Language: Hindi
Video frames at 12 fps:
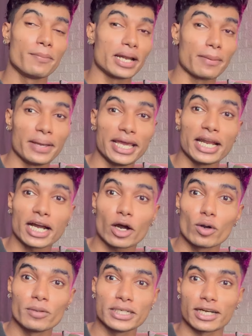मेरा मेन
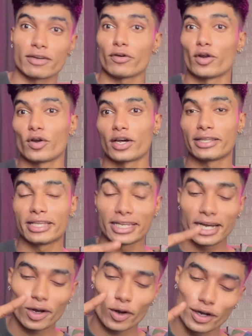अकाउंट भी जाके फॉलो कर
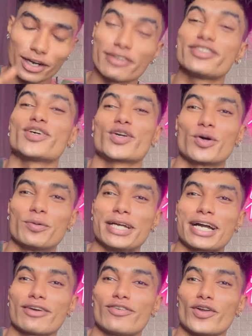देना और ट्रिप स्टोर को भी
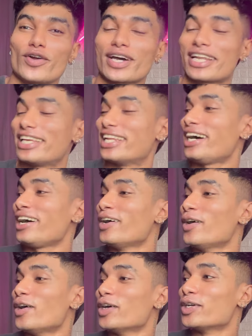जाके फॉलो कर देना
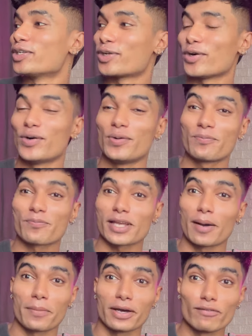सो so,
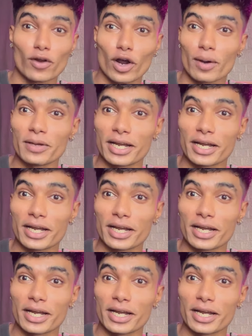अपन ब्लॉग अभी